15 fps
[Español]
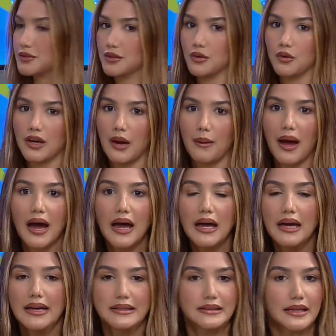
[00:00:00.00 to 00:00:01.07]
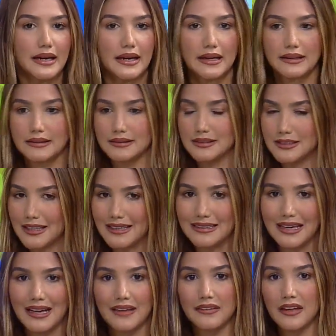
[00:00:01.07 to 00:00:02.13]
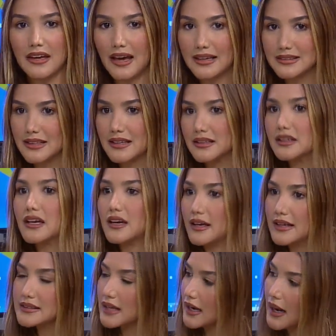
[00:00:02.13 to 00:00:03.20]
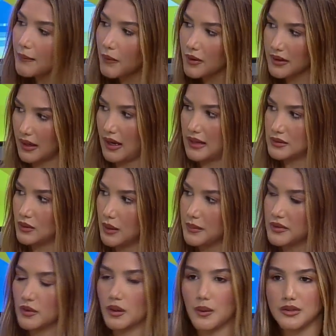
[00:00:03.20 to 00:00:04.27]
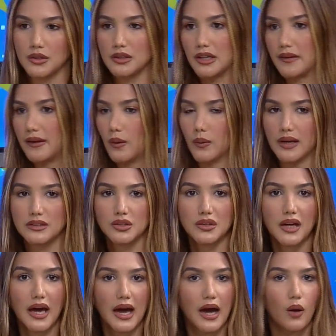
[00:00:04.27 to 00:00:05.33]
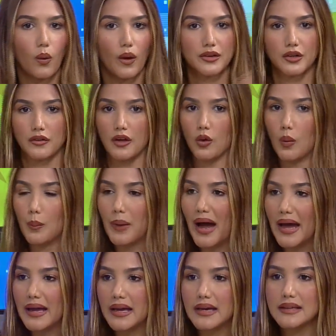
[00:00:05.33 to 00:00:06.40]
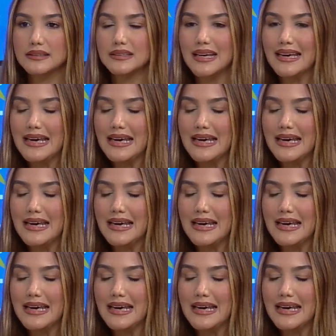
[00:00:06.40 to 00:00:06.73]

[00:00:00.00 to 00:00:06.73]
Yo duraba tres, sí, tres días y, hice el labor que hace una Miss Universo, tres días en una ciudad, cuatro días en un país.